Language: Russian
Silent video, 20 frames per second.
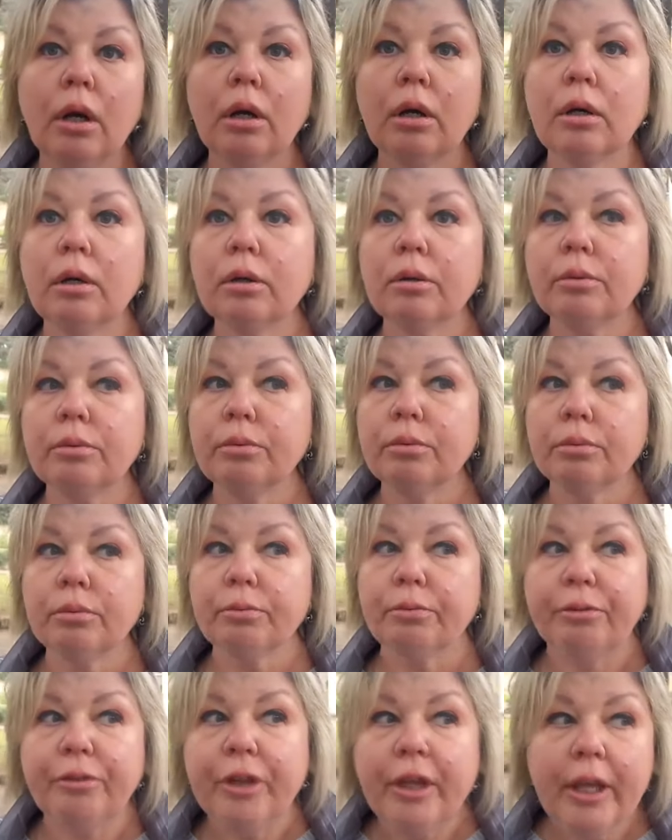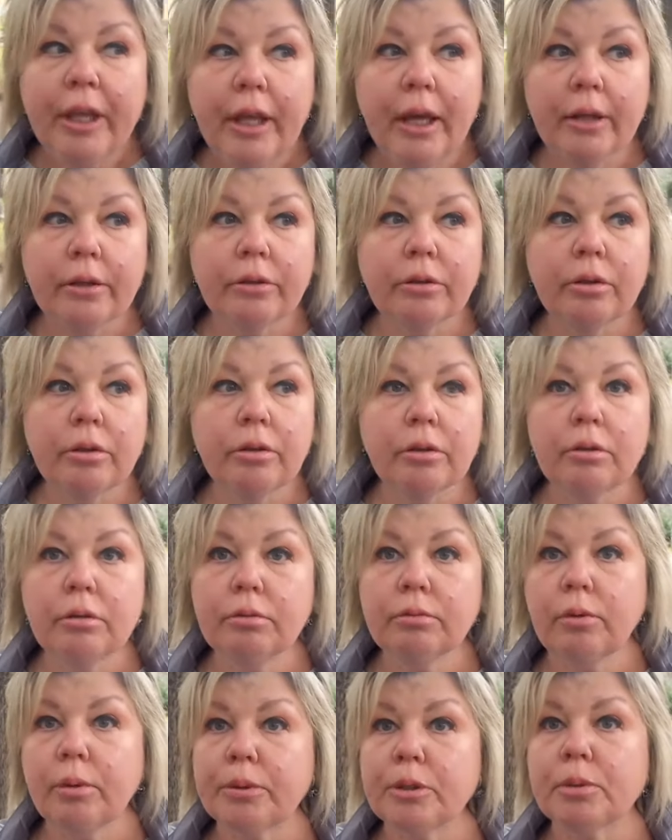Фиат, э, э,
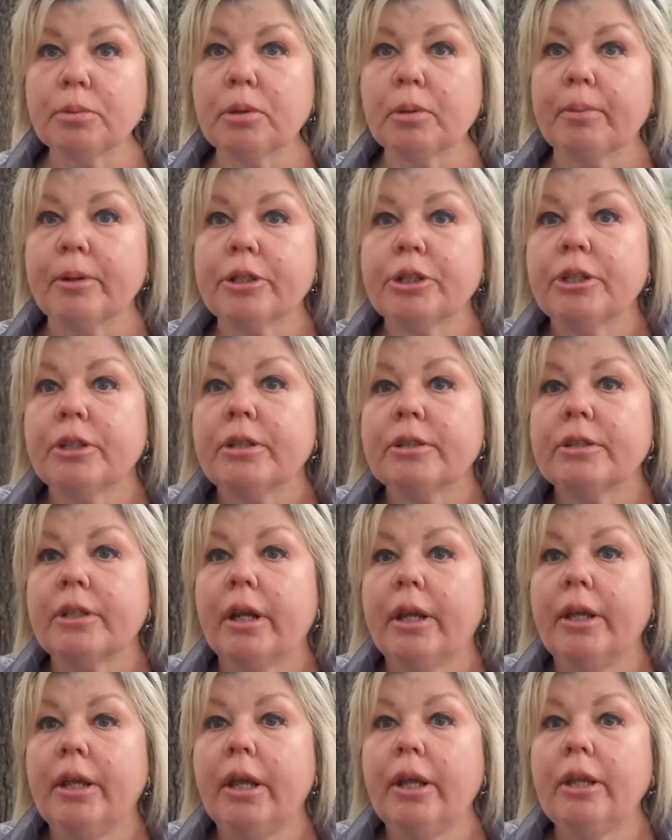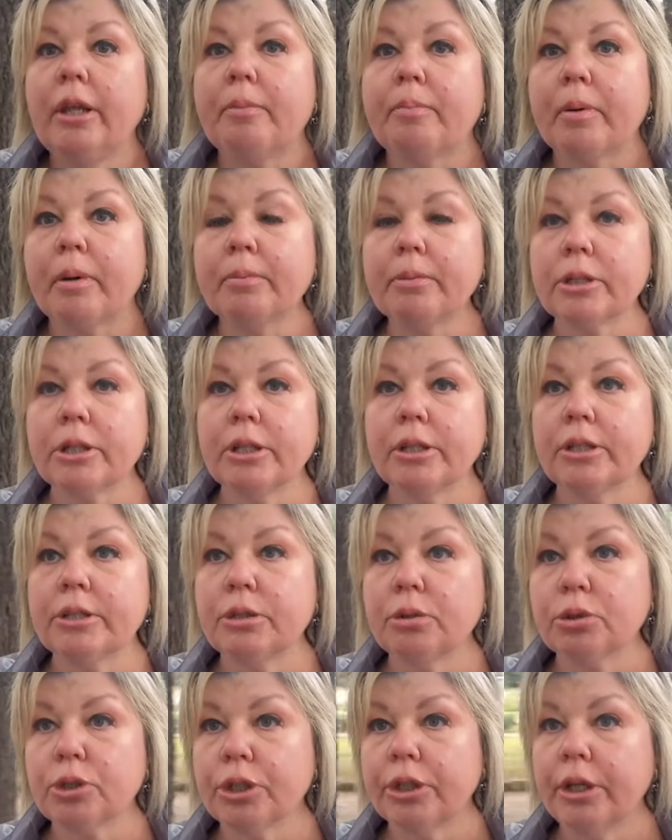в общем-то, машиностроение,
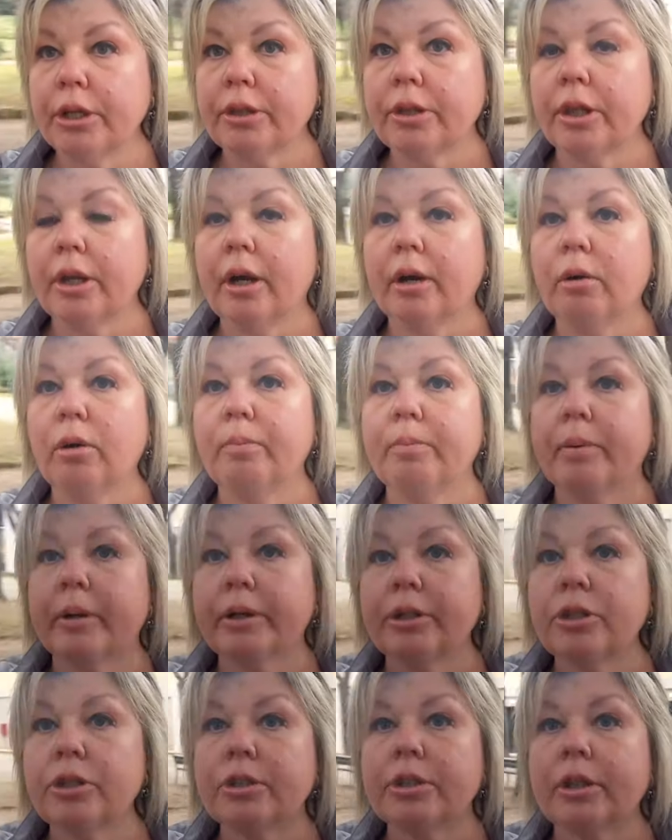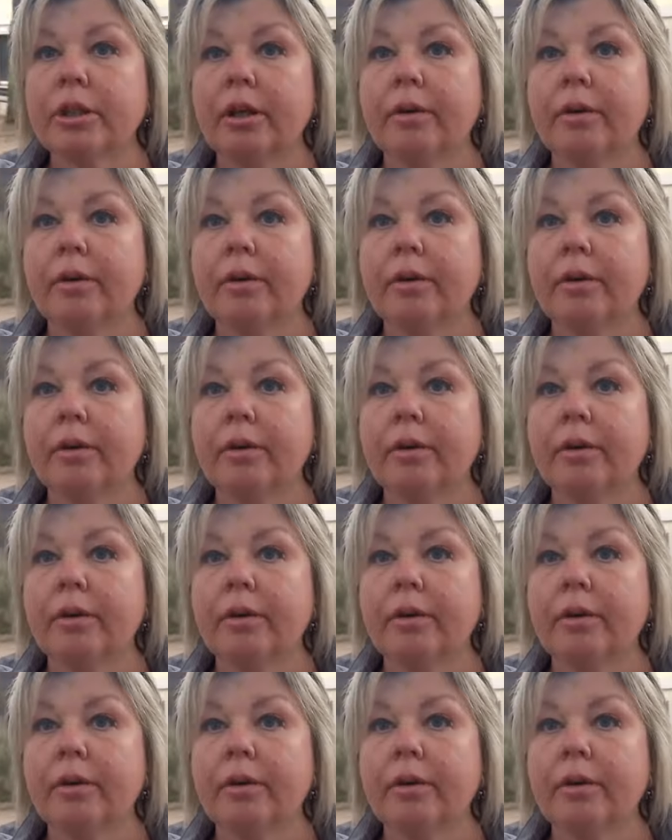промышленности уже нет никакой практически.